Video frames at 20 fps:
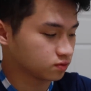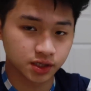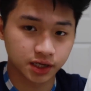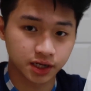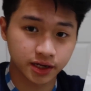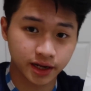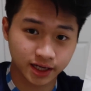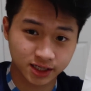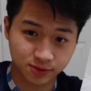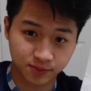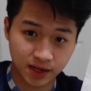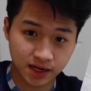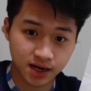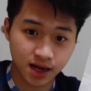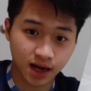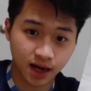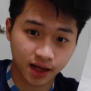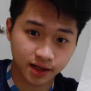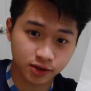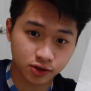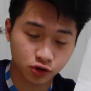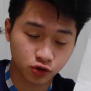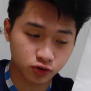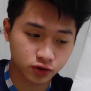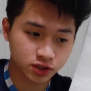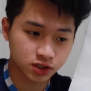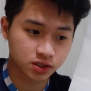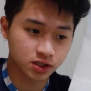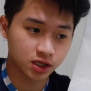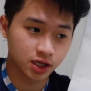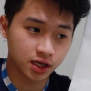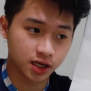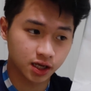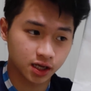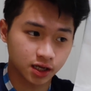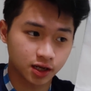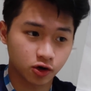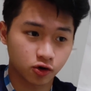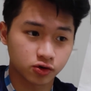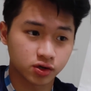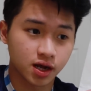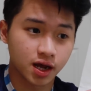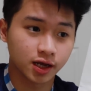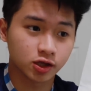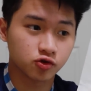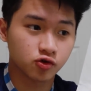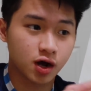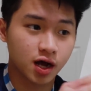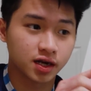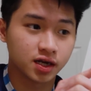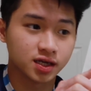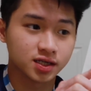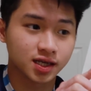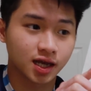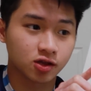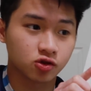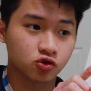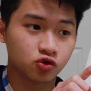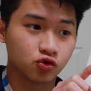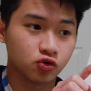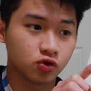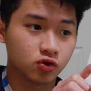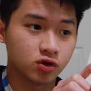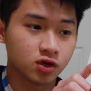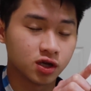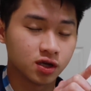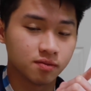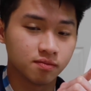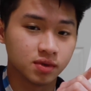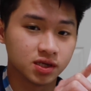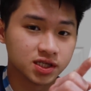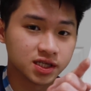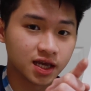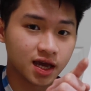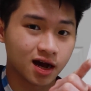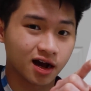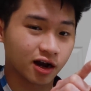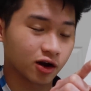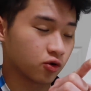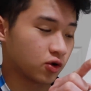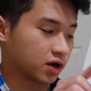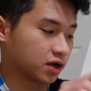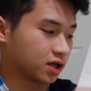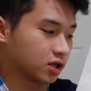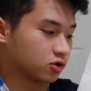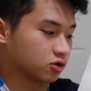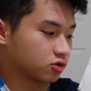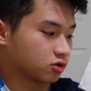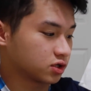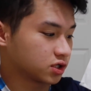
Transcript: Jadi naik sepeda kan. Terus di roda itu ada satu besi yang keluar gitu.